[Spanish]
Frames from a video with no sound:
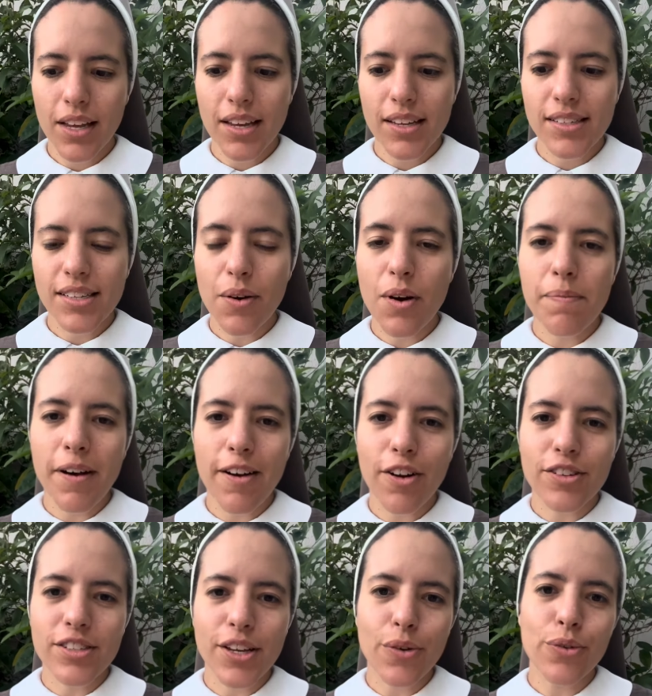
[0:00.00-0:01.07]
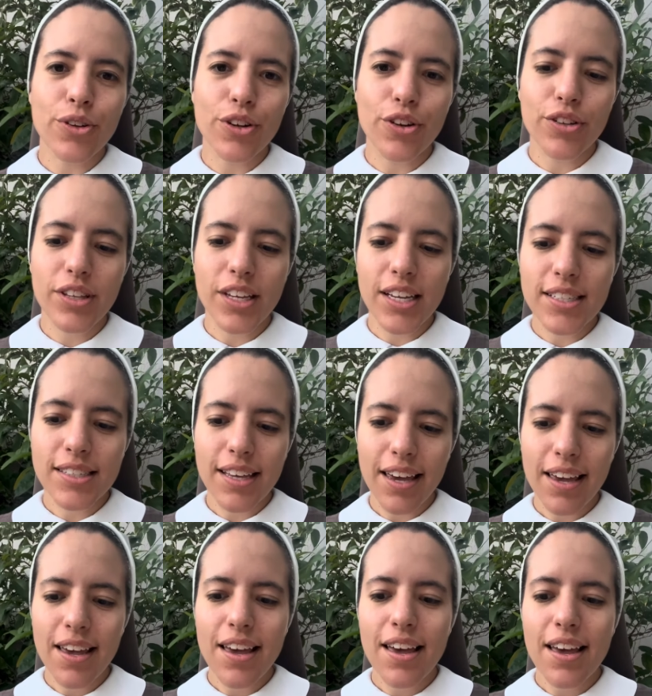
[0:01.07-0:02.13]
San Juan Pablo II nos dice
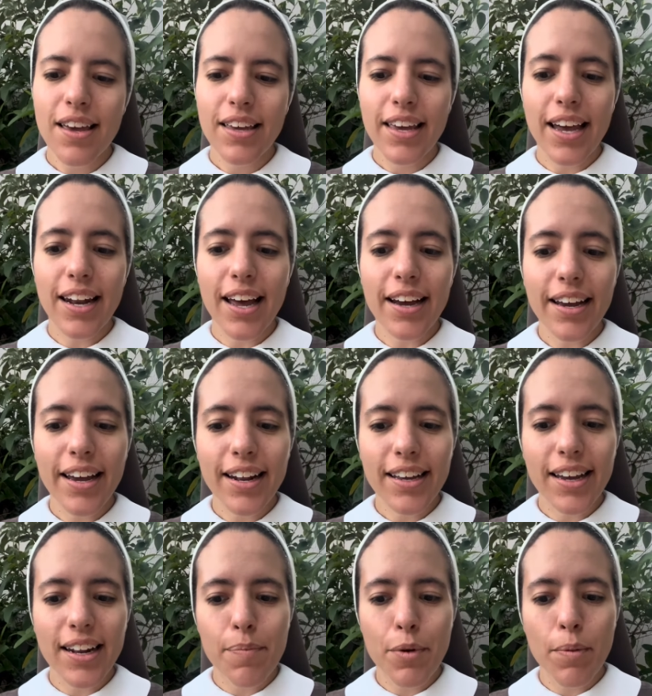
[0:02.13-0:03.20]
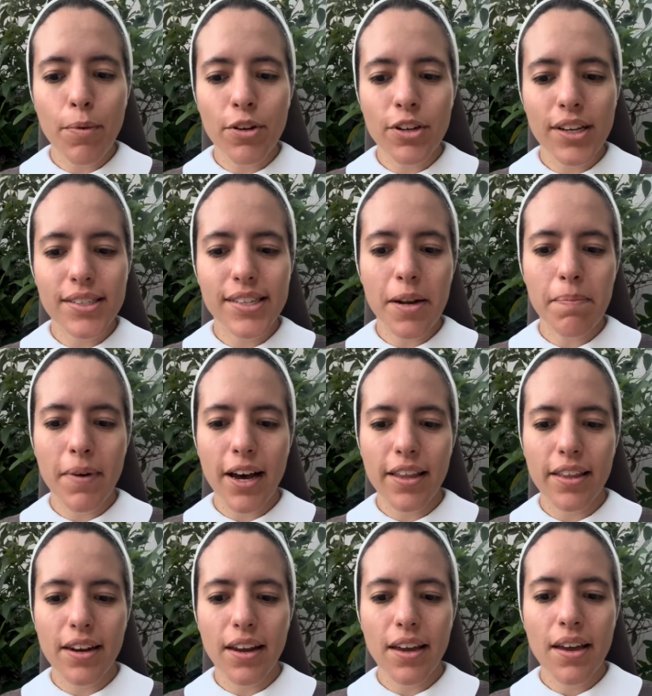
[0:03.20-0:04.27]
que al ángel que le propone ser
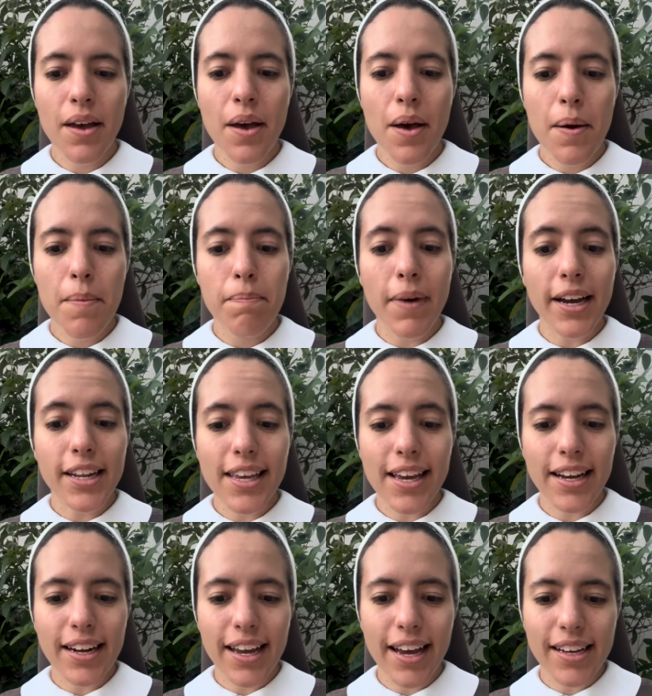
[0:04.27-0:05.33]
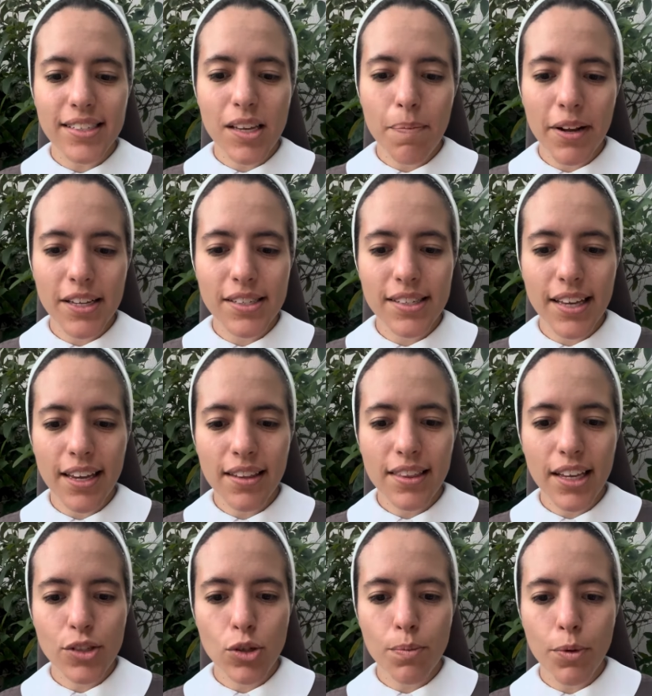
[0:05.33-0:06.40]
madre, María le hace
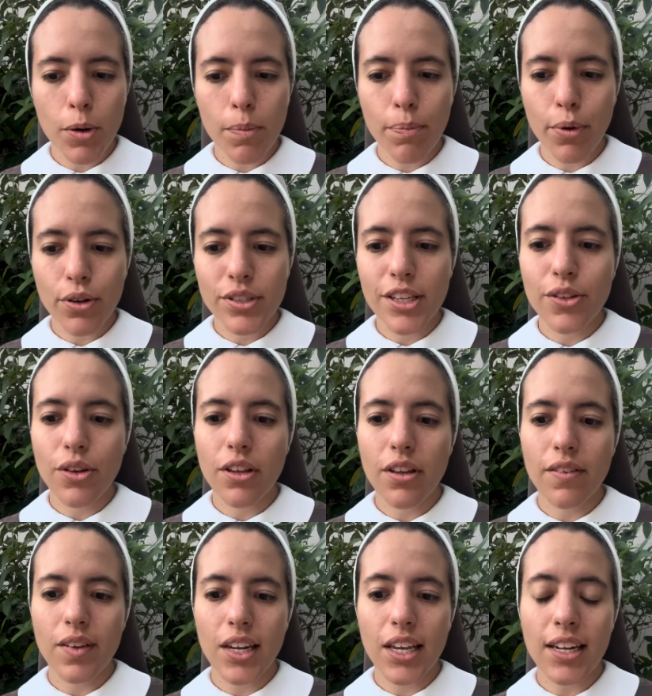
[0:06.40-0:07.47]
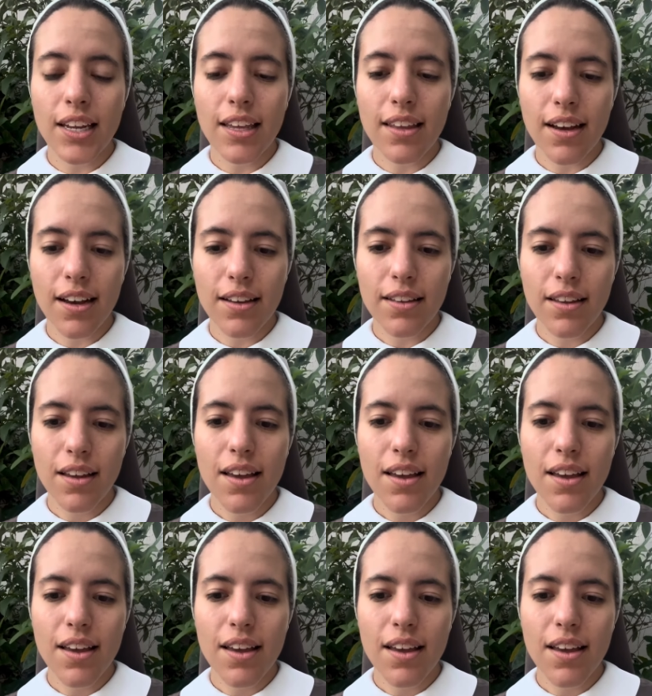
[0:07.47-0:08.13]
presente su propósito de virginidad.